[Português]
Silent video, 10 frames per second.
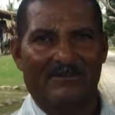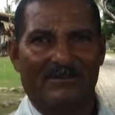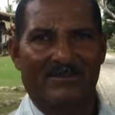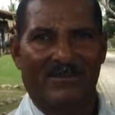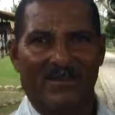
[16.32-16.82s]

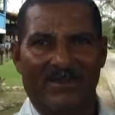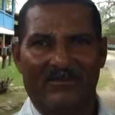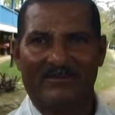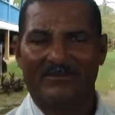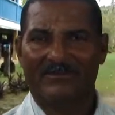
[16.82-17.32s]
aqui na
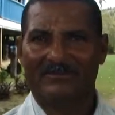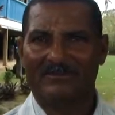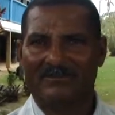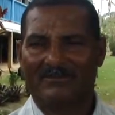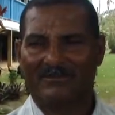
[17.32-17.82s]
Cascata.
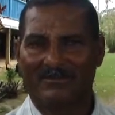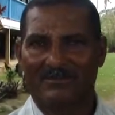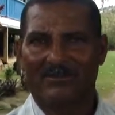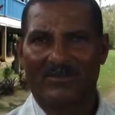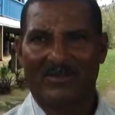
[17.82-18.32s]
Esse, Buiu,
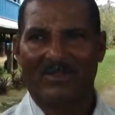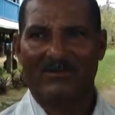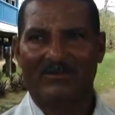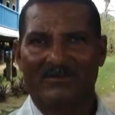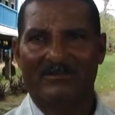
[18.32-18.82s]
como é que é
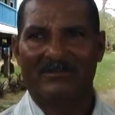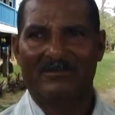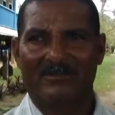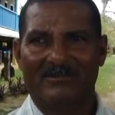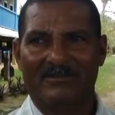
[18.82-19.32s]
celebrar um
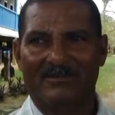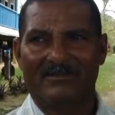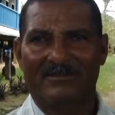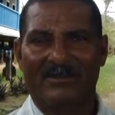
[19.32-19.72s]
aniversário assim?